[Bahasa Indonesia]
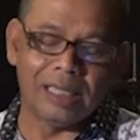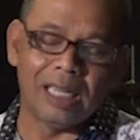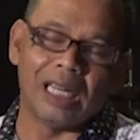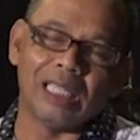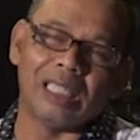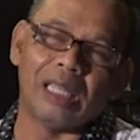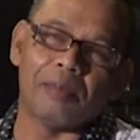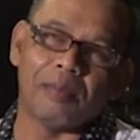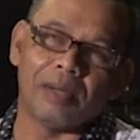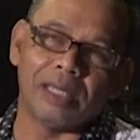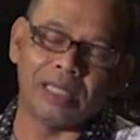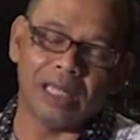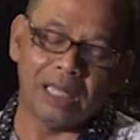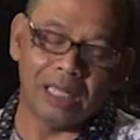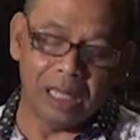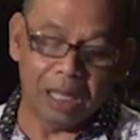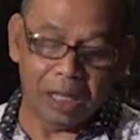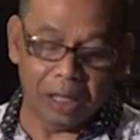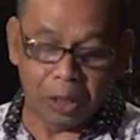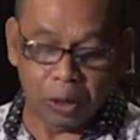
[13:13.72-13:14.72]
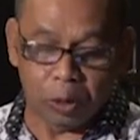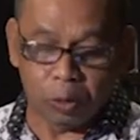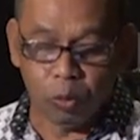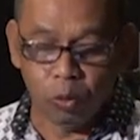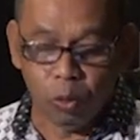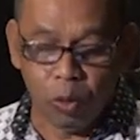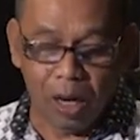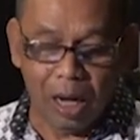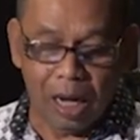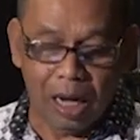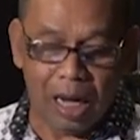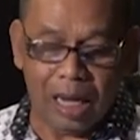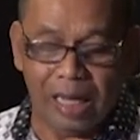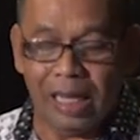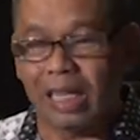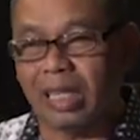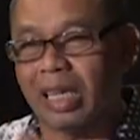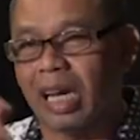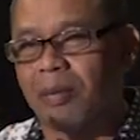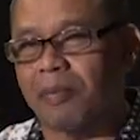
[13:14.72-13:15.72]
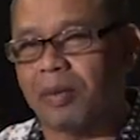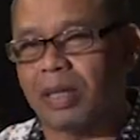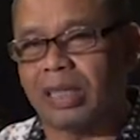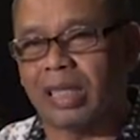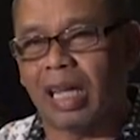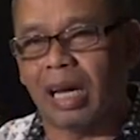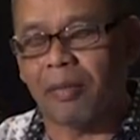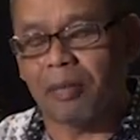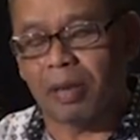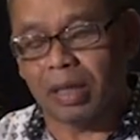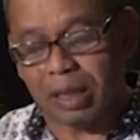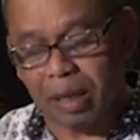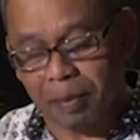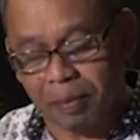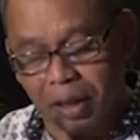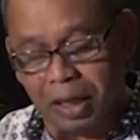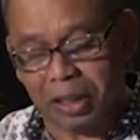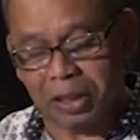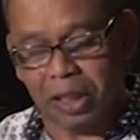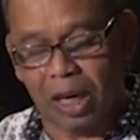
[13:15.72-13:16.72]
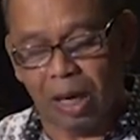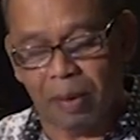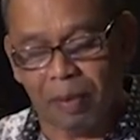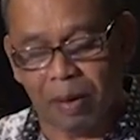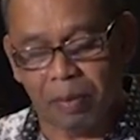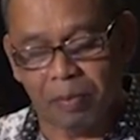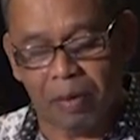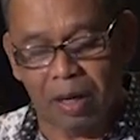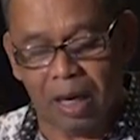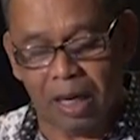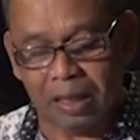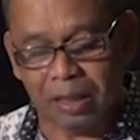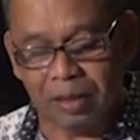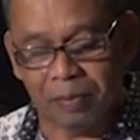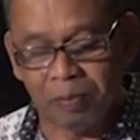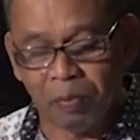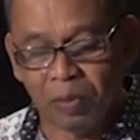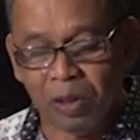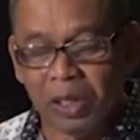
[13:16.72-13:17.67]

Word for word: raja-raja pasal yang kedua, ayat yang pertama sampai ke delapan belas